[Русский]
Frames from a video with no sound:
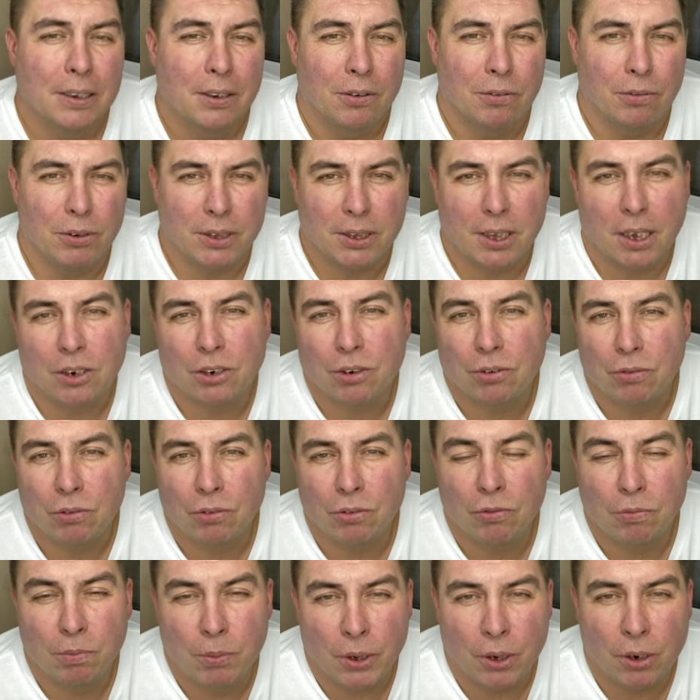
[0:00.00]

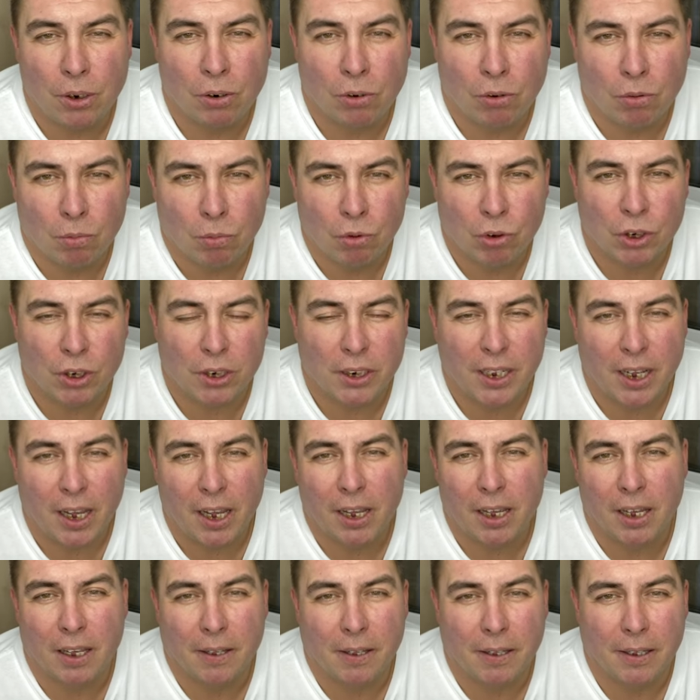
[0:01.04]
Высаживают в Бирилева
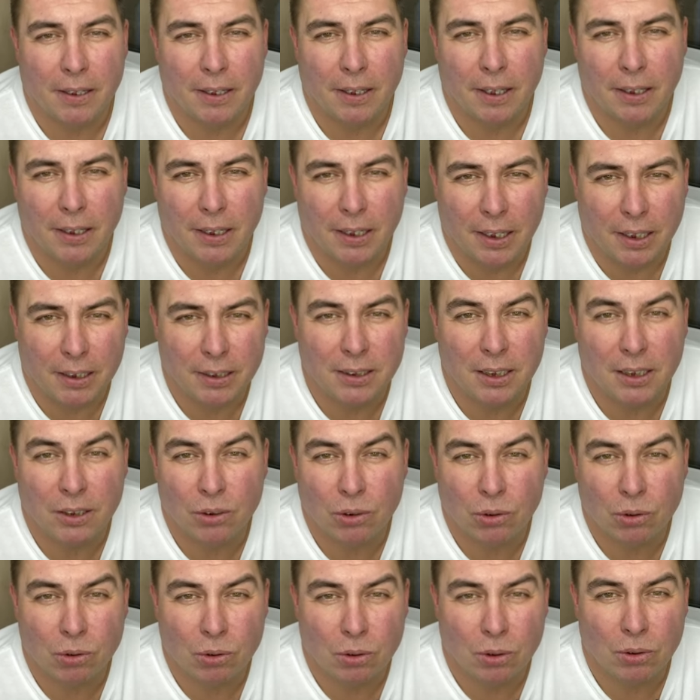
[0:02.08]
мужика, а одна
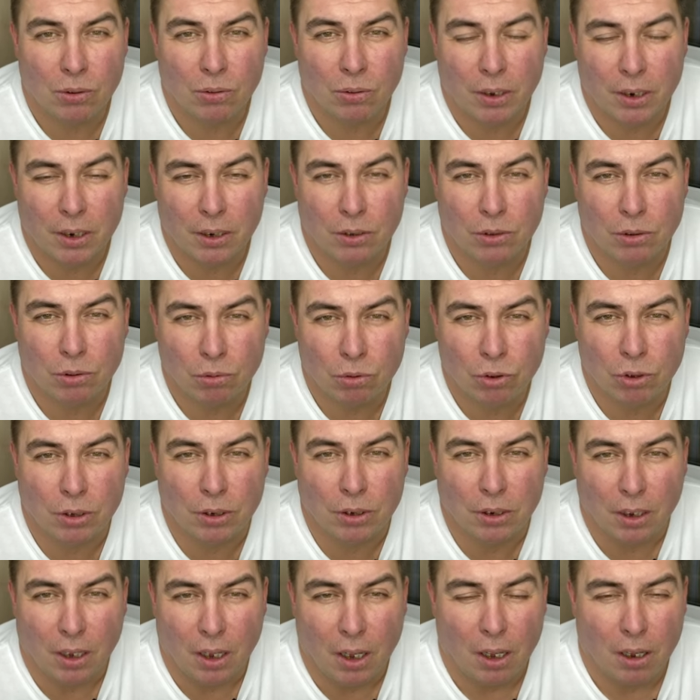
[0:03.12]
другой говорит,
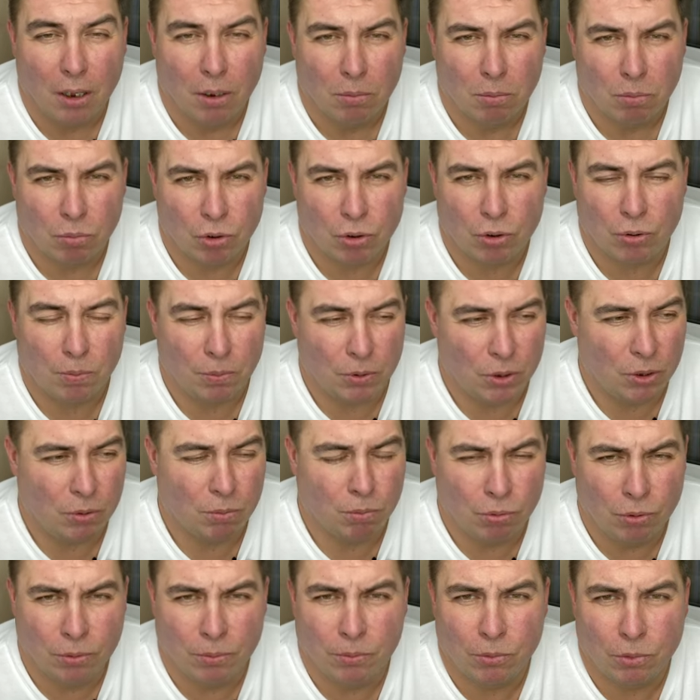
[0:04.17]
слушай, может мы не
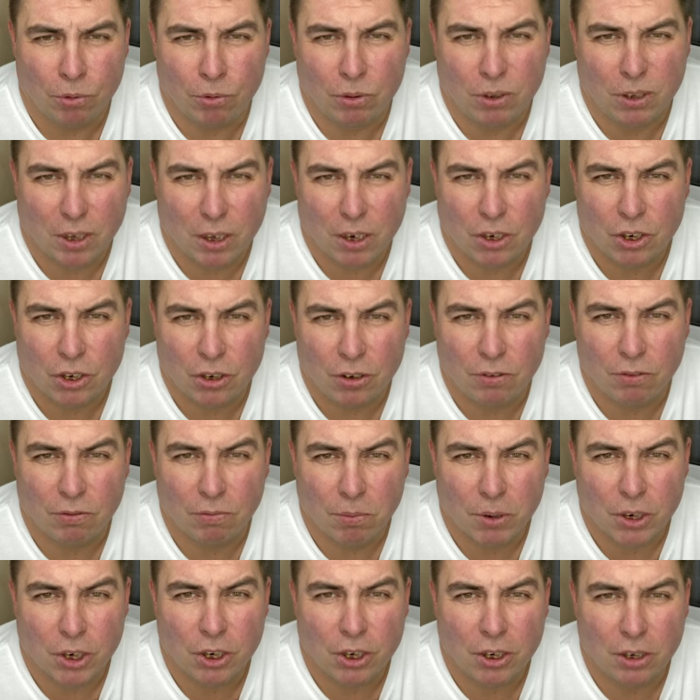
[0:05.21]
будем тут крошить в
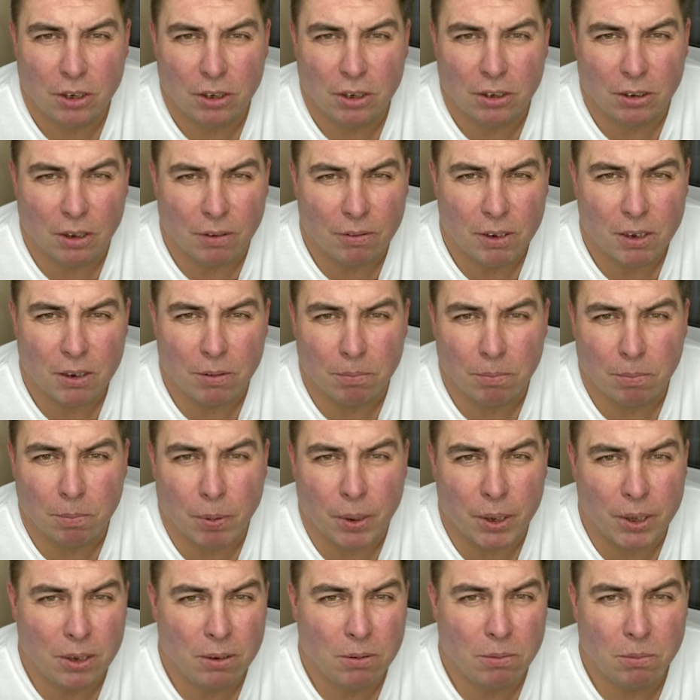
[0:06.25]
машине, давай
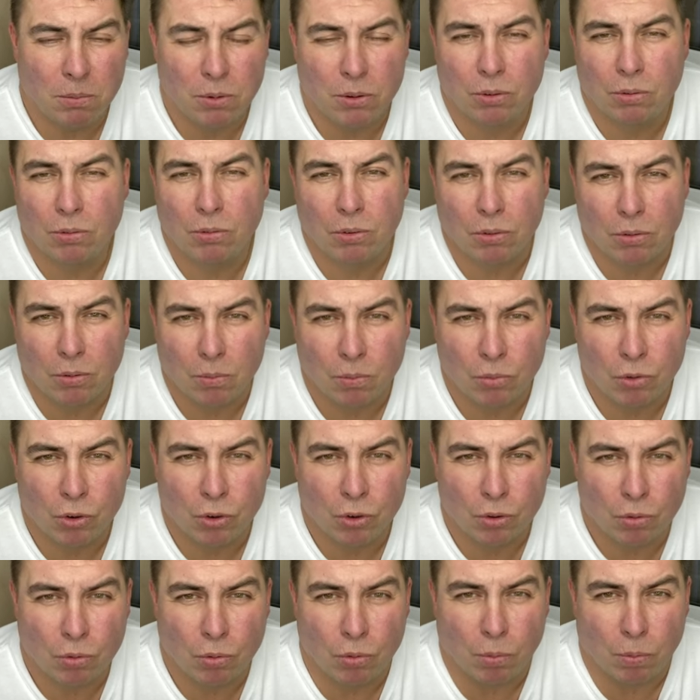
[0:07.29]
поднимемся вон, к
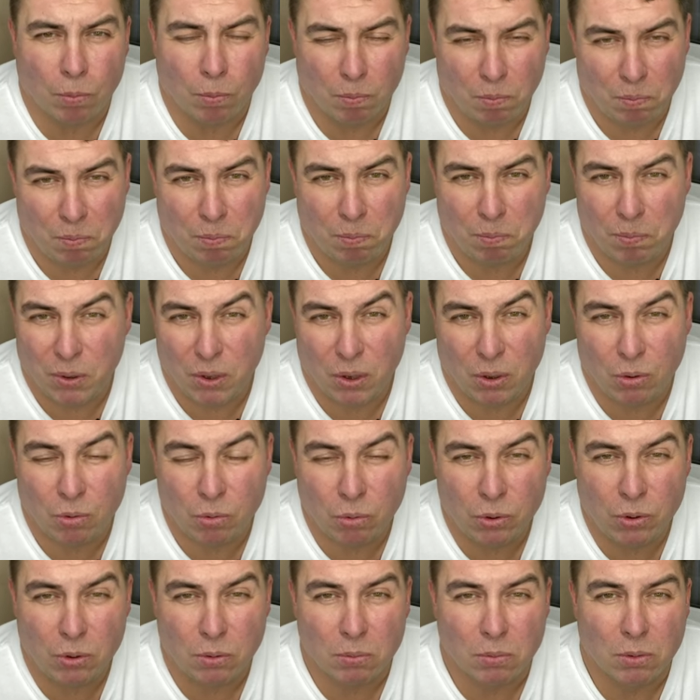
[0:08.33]
мужику,
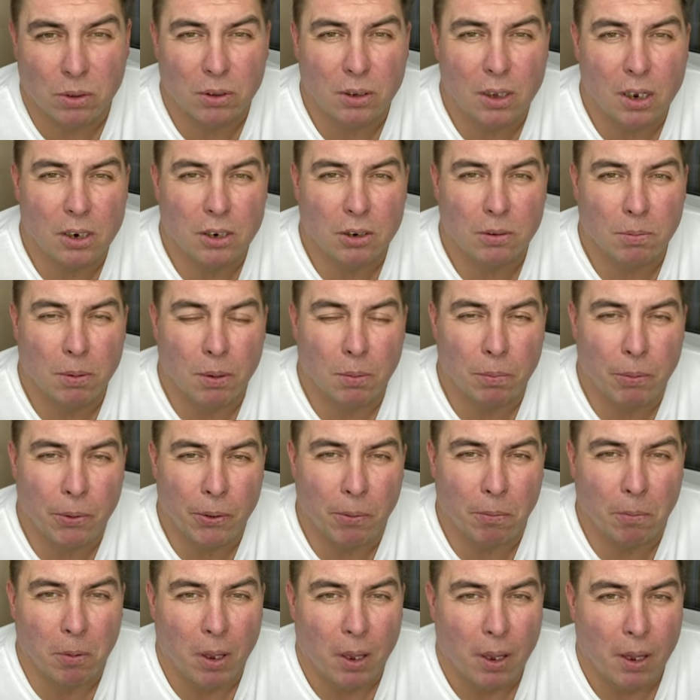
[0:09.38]
перекусим, да дальше
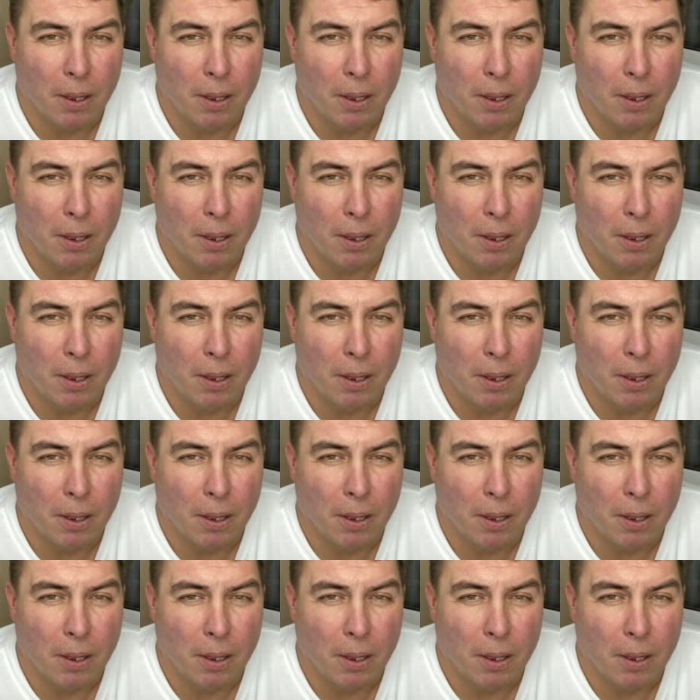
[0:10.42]
попрям.